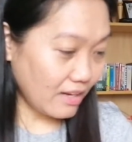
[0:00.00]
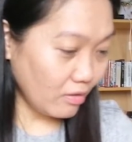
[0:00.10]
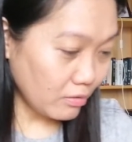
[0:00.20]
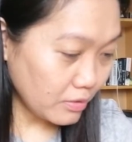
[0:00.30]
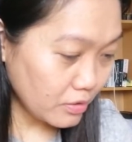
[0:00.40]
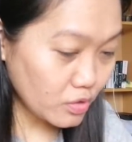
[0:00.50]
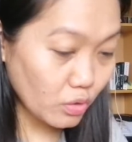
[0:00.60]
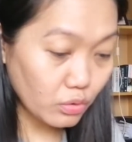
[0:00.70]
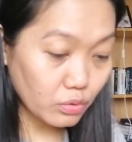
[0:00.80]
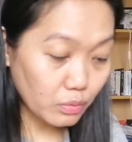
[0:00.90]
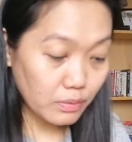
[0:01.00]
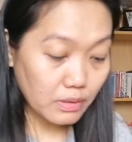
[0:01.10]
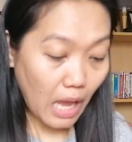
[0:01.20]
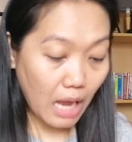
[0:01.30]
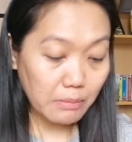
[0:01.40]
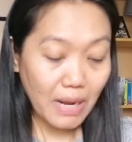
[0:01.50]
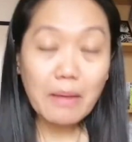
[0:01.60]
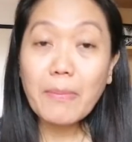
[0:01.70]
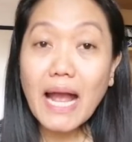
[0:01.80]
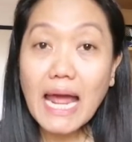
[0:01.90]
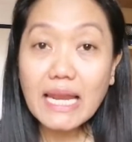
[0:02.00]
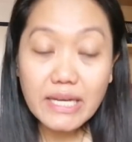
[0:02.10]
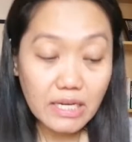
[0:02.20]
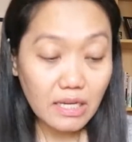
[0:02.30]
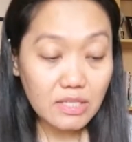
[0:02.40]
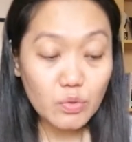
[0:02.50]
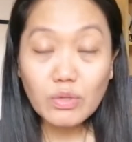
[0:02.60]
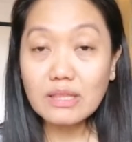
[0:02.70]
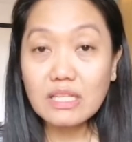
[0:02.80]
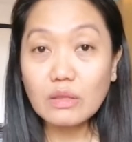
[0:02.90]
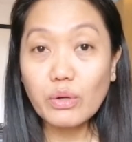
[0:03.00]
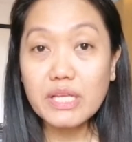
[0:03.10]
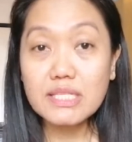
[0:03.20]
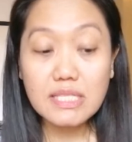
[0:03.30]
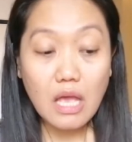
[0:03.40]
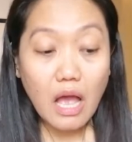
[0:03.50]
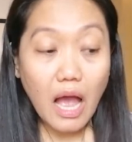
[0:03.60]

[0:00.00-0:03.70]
Ano? So, ang mga pangalan na nakasulat dito is